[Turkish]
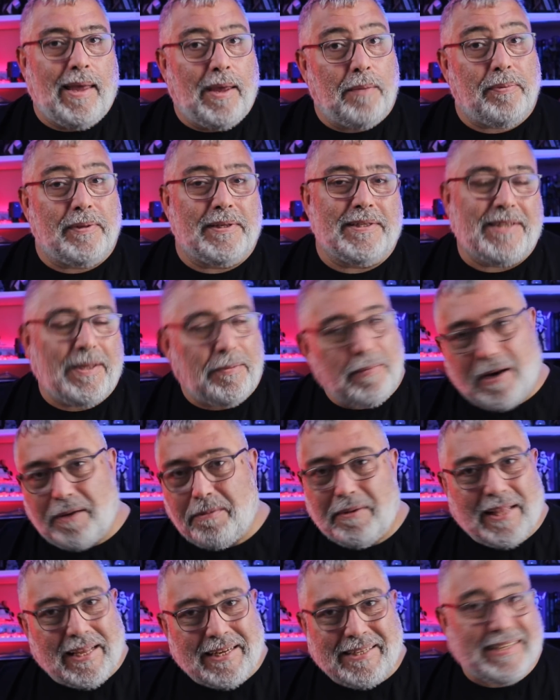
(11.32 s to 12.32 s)
Hepinize
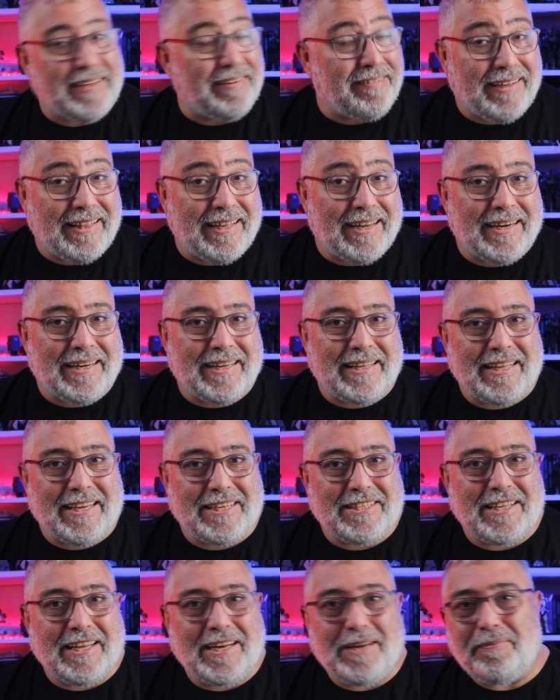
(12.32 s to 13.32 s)
merhabalar sevgili
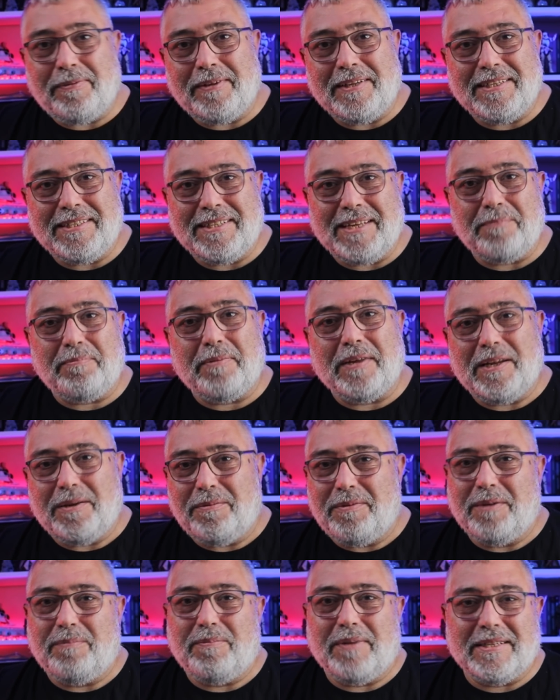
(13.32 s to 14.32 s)
arkadaşlar. Hepiniz
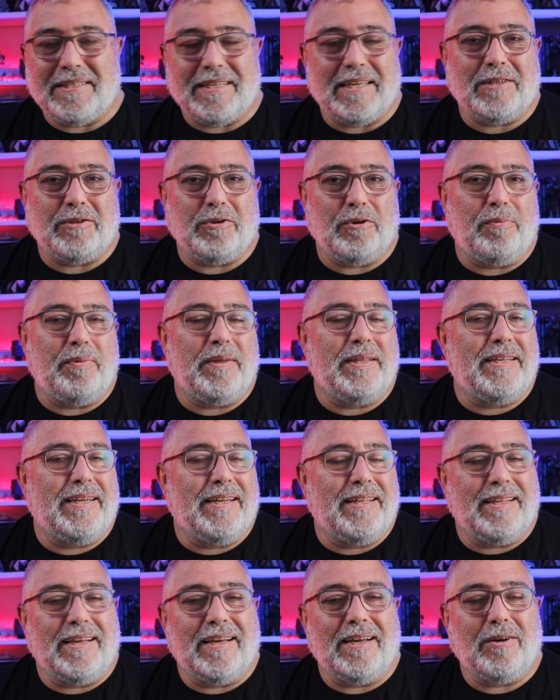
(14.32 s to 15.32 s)
yepyeni bir pazar
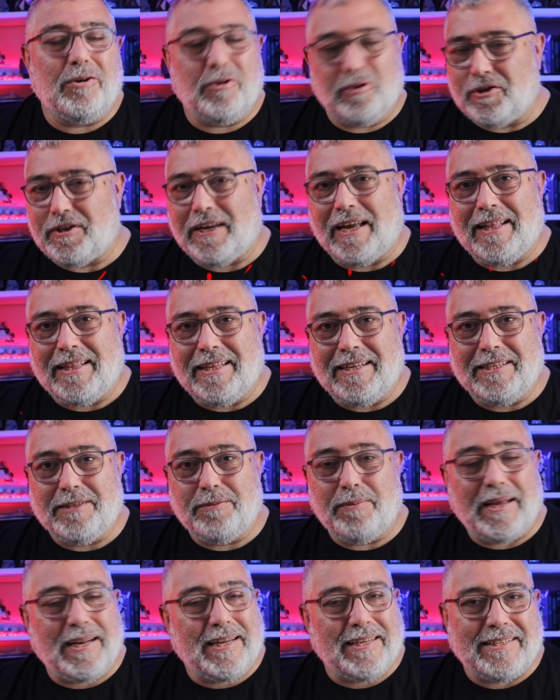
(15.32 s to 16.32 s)
sohbetine daha hoş
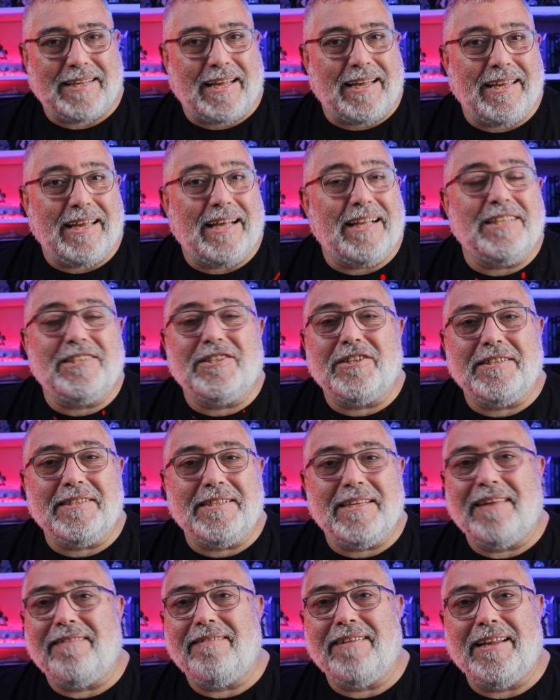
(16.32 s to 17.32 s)
geldiniz. Ben Hasan Yalçın,
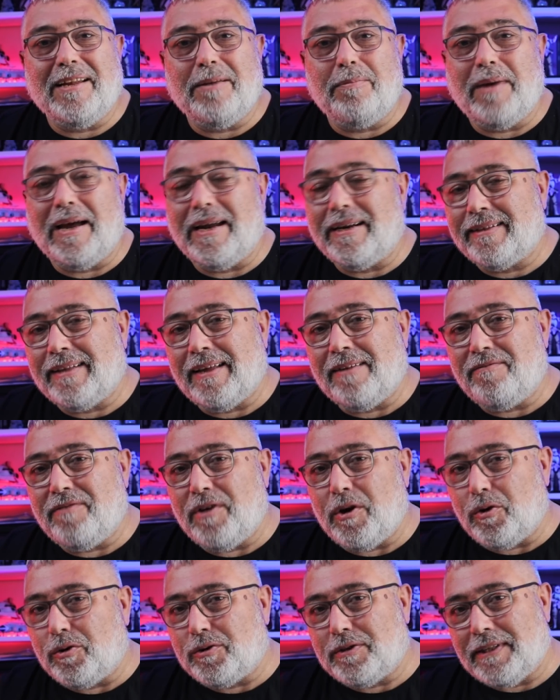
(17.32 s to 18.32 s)
sevgili Bertan
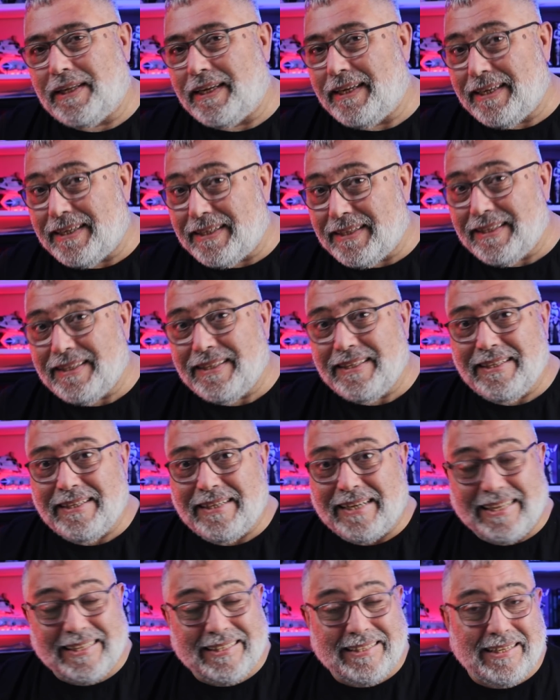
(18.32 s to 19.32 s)
ve Oktay'ın
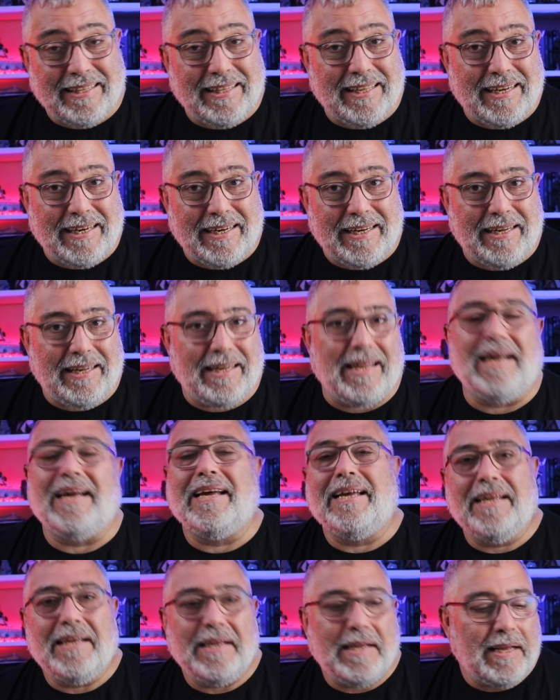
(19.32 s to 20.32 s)
katkılarıyla
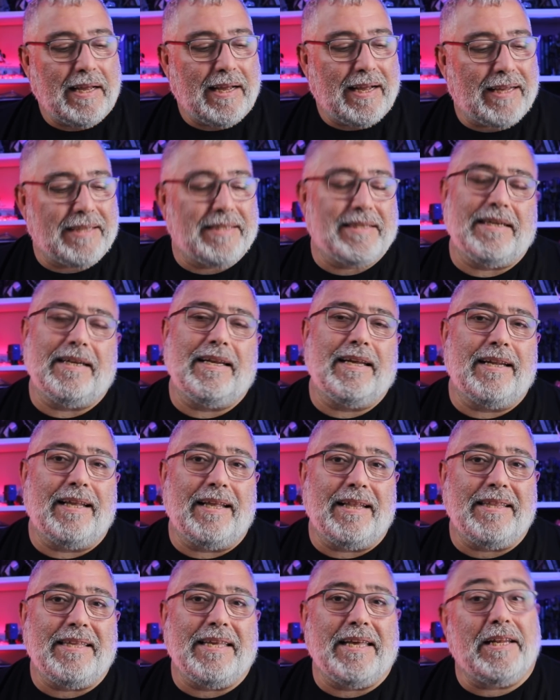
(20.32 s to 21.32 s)

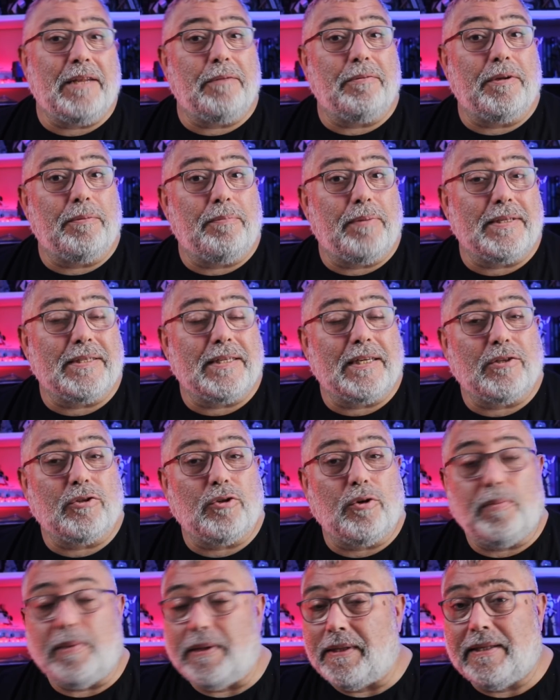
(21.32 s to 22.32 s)
hazırlanan yeni bir pazar
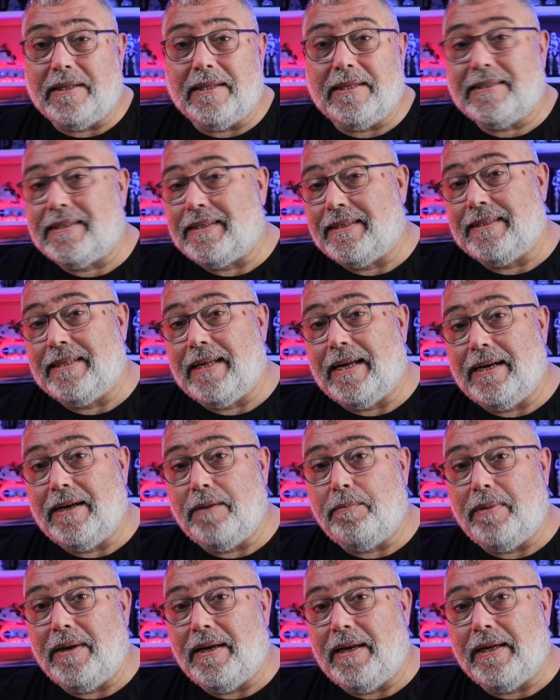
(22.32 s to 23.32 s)
sohbetinde
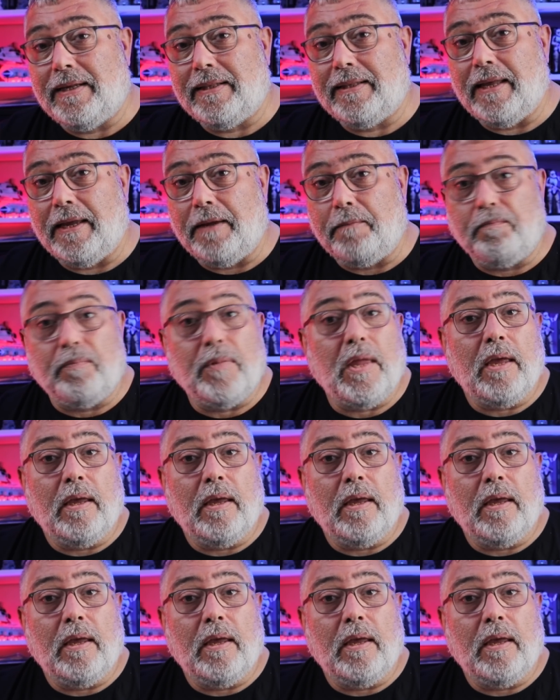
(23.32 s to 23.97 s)
sizlerle birlikteyim.